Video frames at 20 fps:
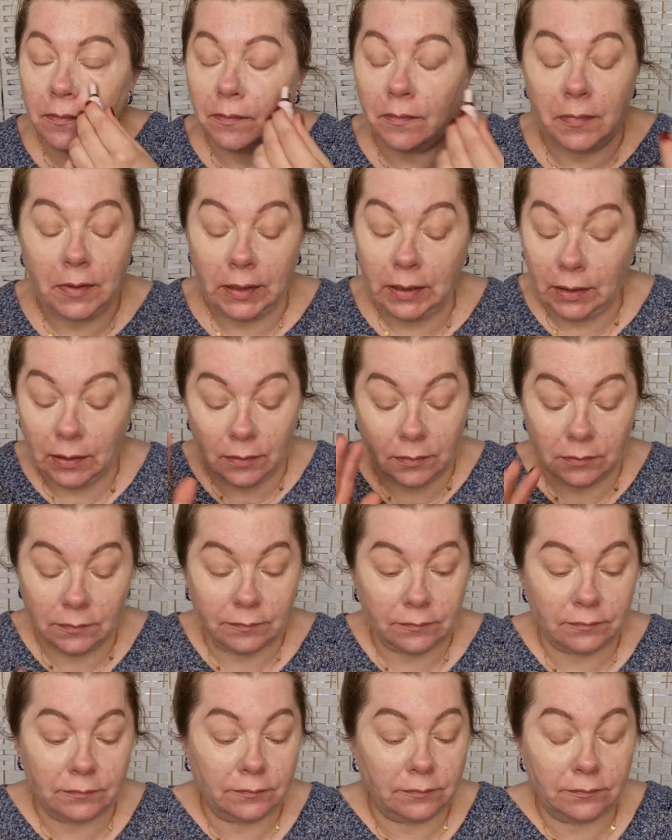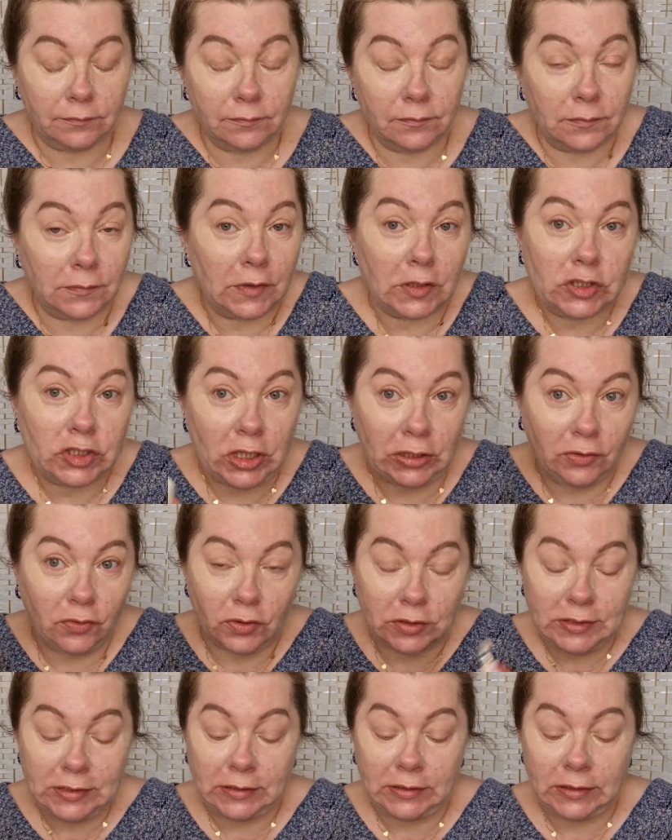Mais euh,
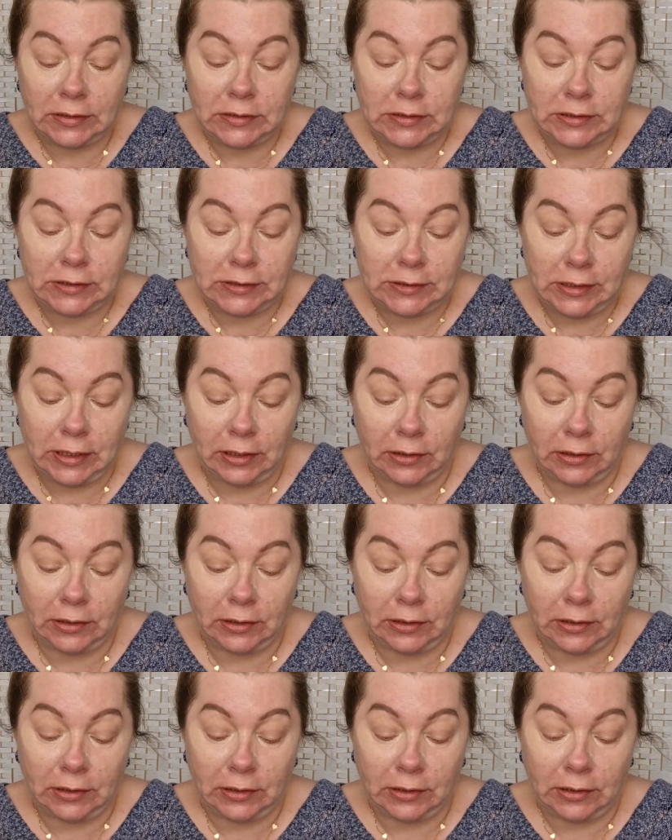j'adore cet anti